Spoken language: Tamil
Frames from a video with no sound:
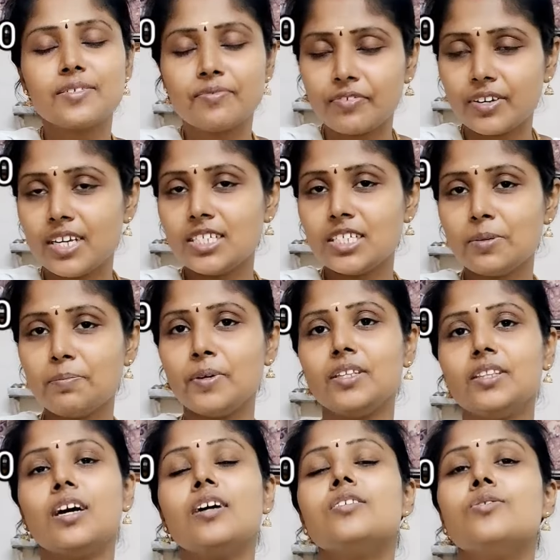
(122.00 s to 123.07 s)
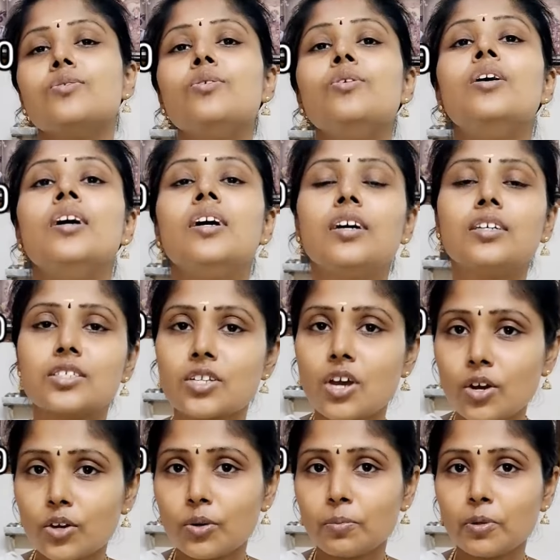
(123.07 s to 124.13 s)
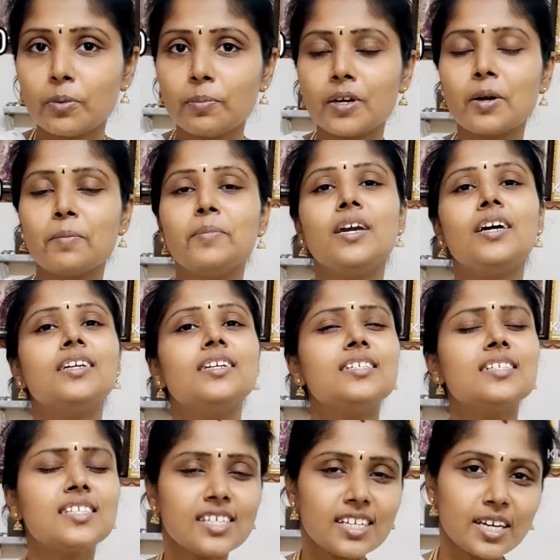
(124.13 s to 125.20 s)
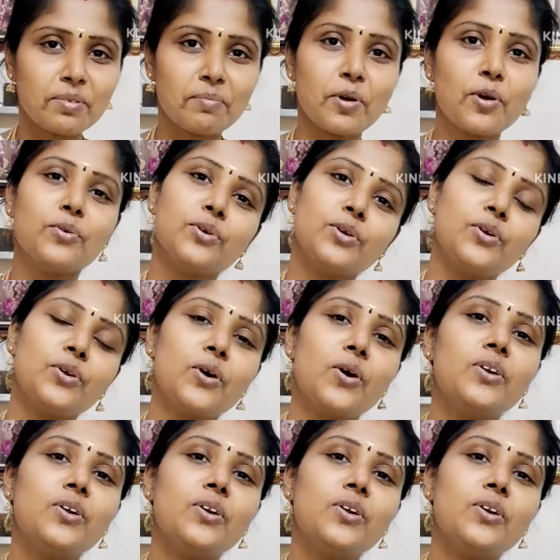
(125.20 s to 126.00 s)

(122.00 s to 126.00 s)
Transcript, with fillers: ஃப்ரீ ஷிப்பிங் தான் ஸோ ஸ்டாக் ரொம்ப ரொம்ப கம்மியாக இருக்குது சீக்கிரமாக உங்களோட